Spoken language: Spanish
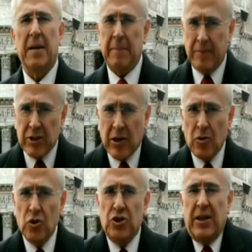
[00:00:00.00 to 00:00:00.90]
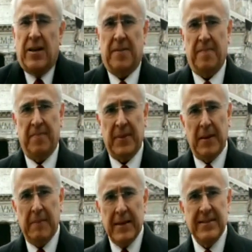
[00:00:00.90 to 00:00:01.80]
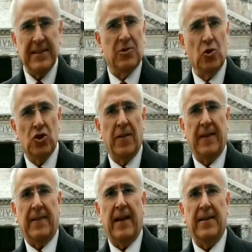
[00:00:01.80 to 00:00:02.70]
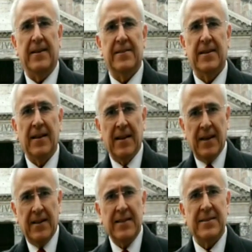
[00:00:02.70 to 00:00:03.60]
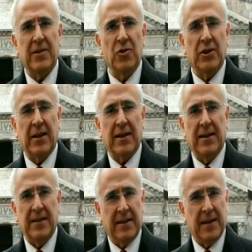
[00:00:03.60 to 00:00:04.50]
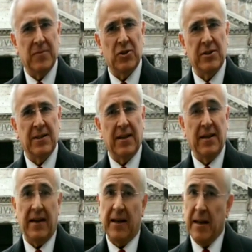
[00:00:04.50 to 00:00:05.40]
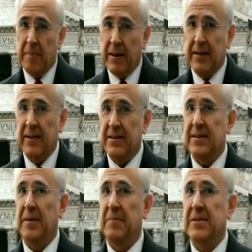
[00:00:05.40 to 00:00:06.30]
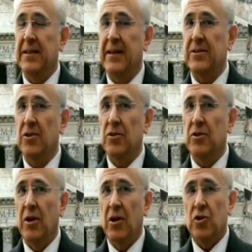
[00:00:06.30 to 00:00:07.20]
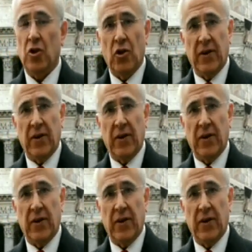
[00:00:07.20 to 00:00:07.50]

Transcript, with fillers: Vamos a conocer más de estos detalles en esta nota que le entregamos enseguida, parte de esta investigación, todo